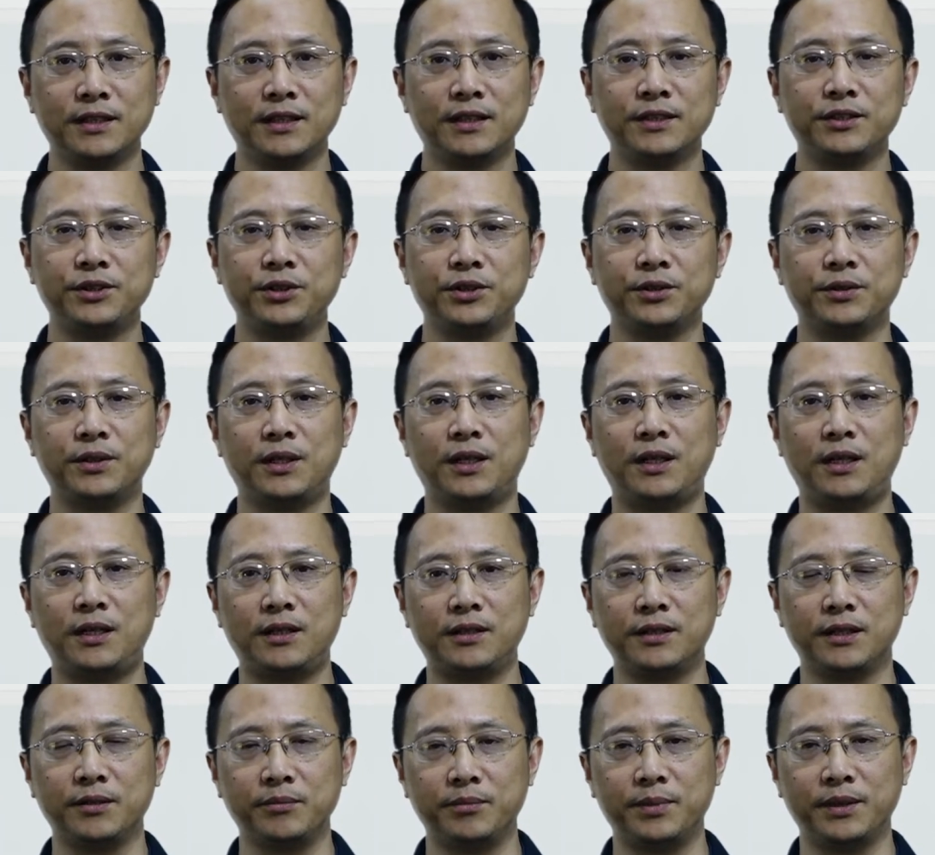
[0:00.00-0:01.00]
求二
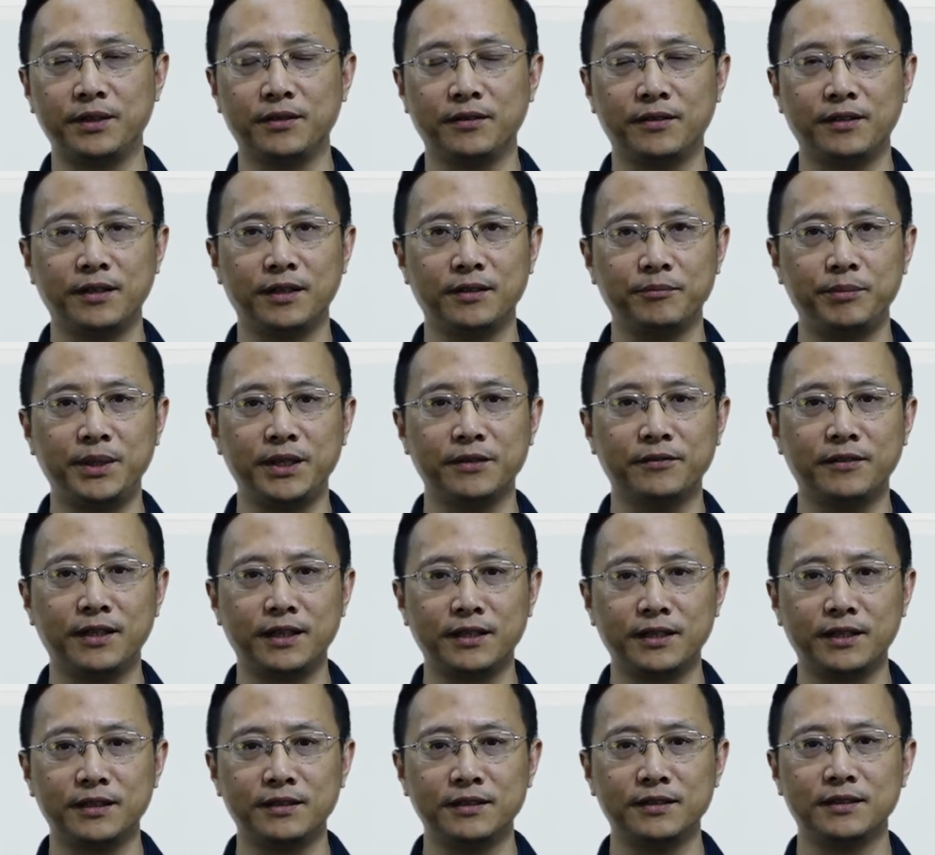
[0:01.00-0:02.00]
的平方平方
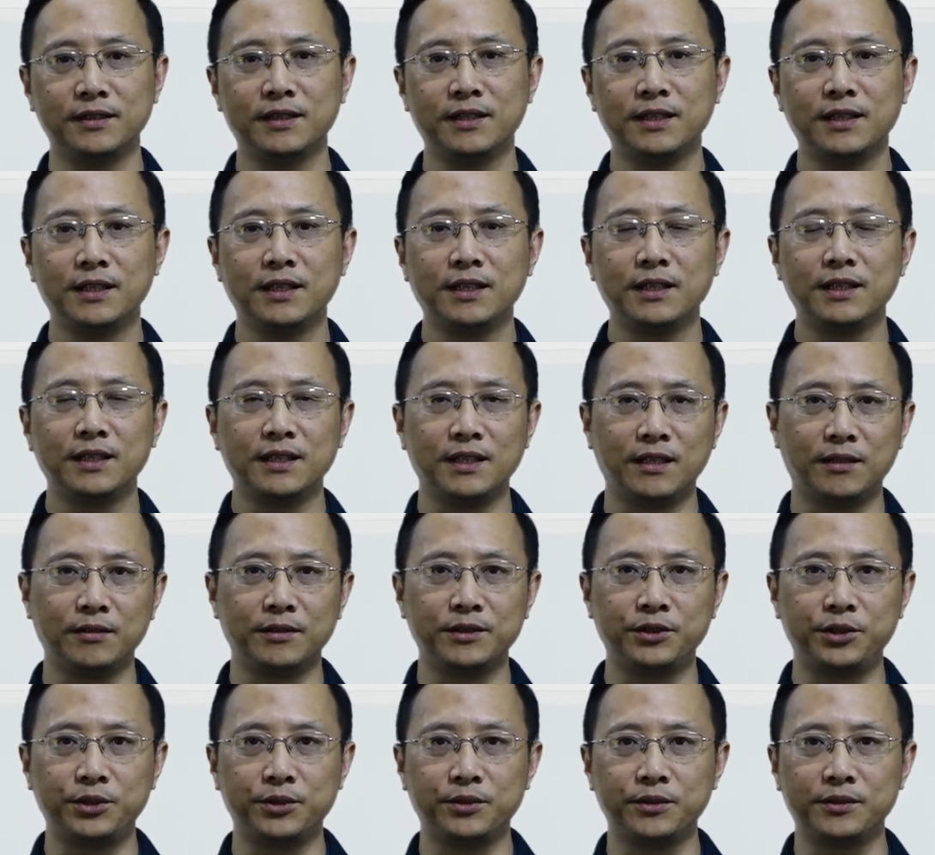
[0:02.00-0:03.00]
根，然后
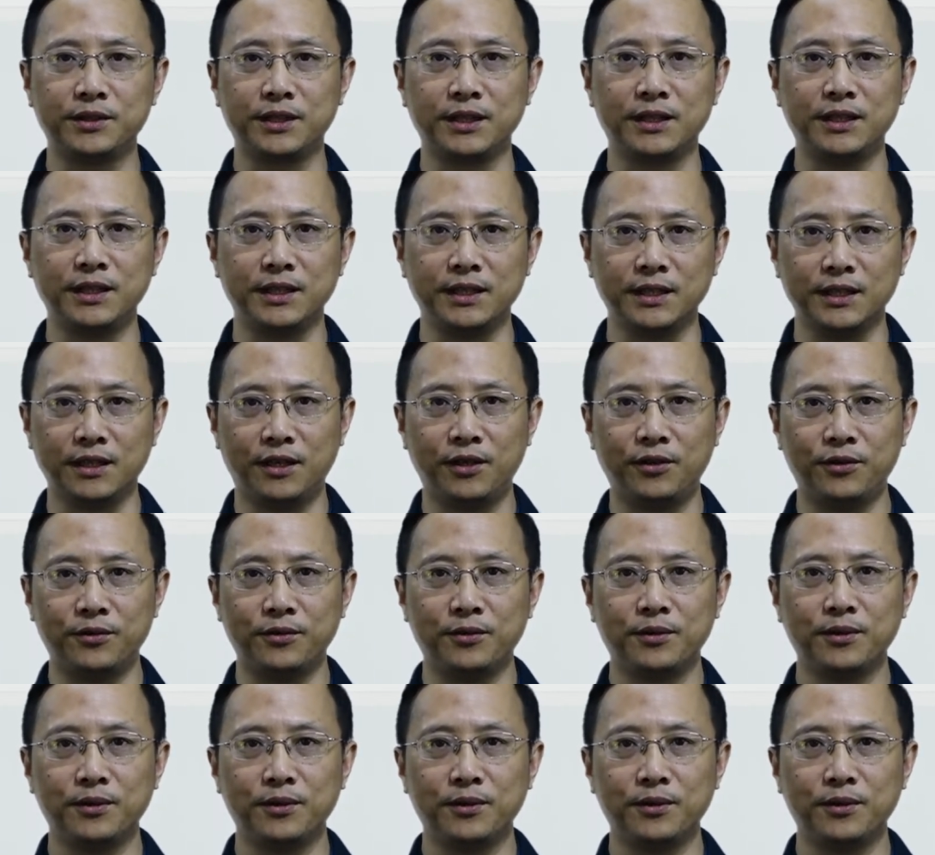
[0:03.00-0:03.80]
求得了以后，